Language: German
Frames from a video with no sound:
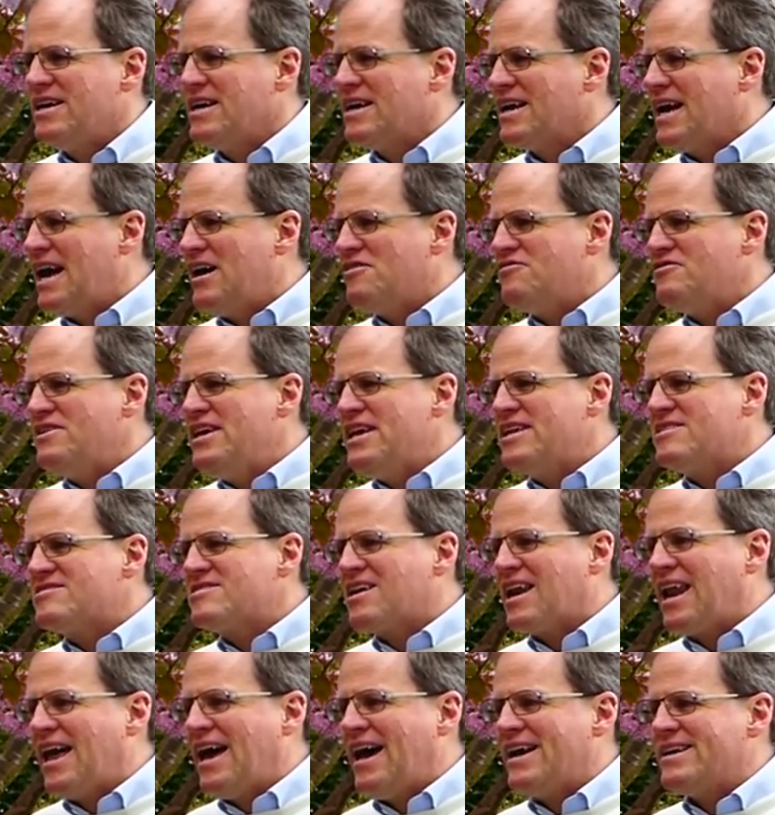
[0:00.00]
Kauf nichts
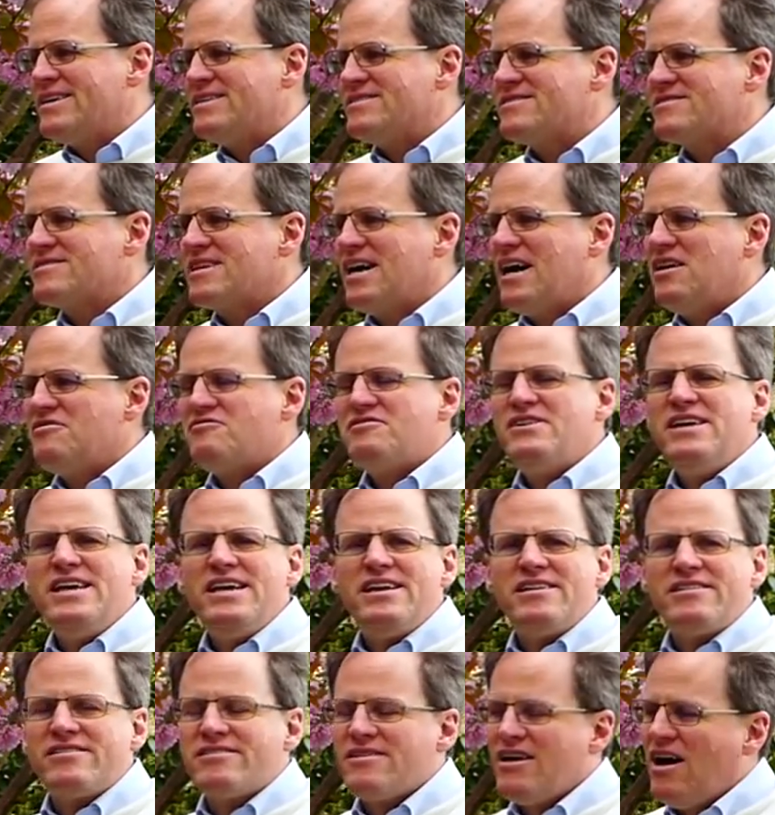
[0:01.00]
Kleines. Kauf
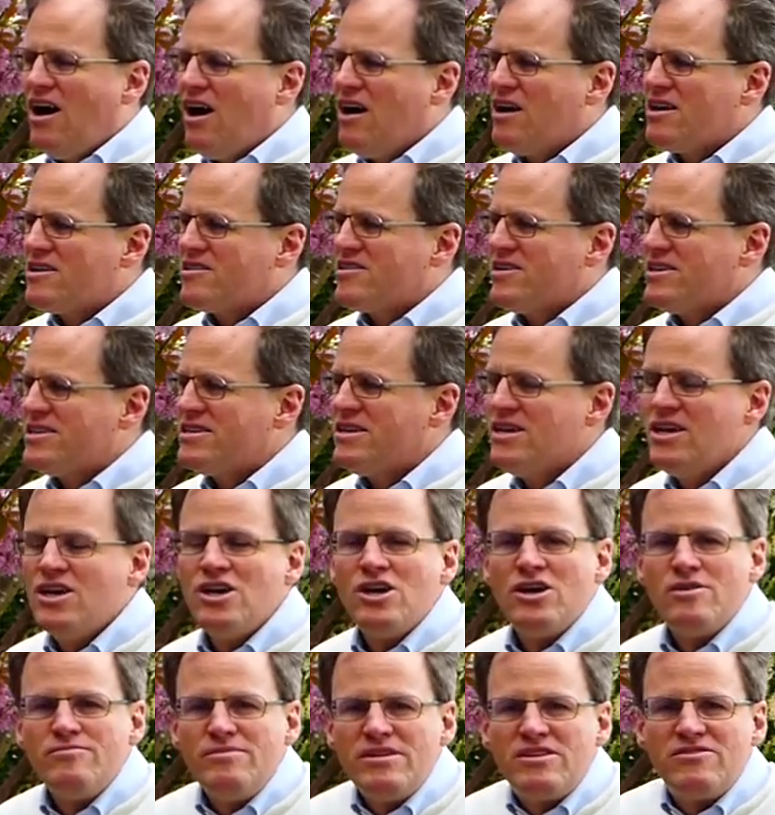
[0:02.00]
nicht Aktien
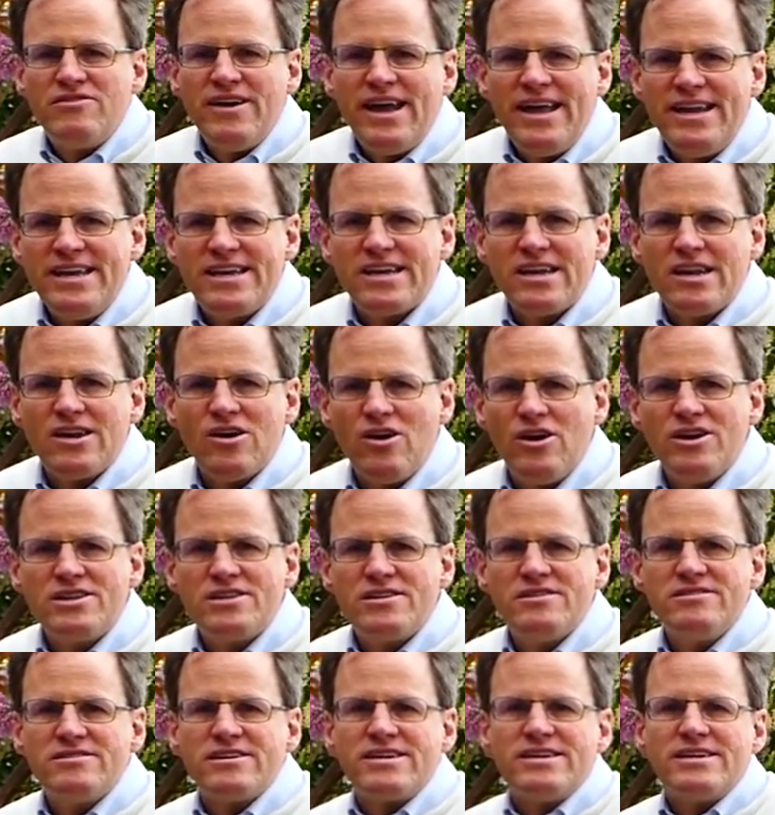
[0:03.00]
mit wenigen
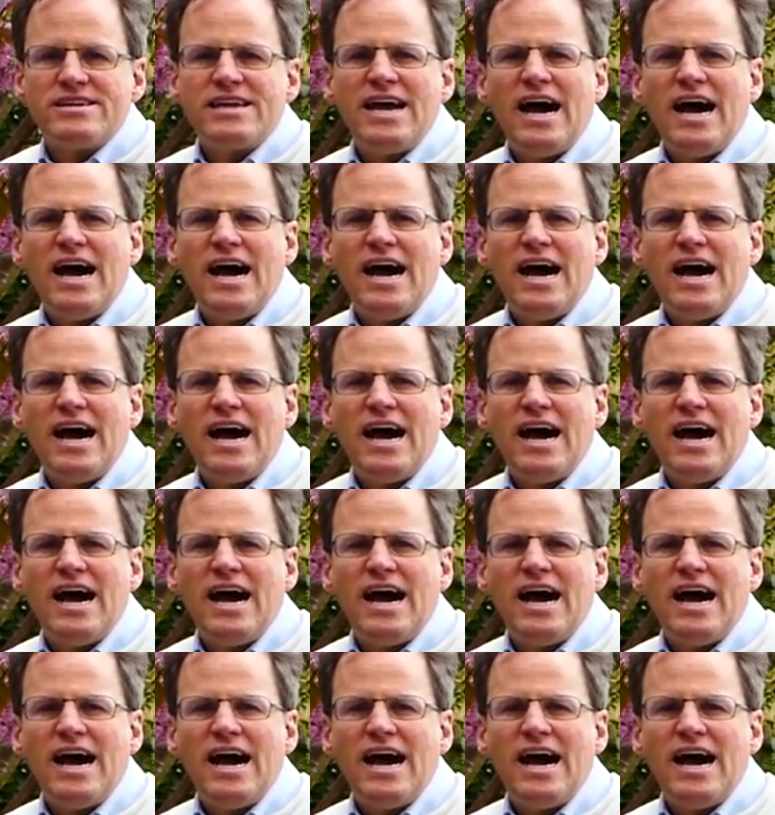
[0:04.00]
Leuten drin.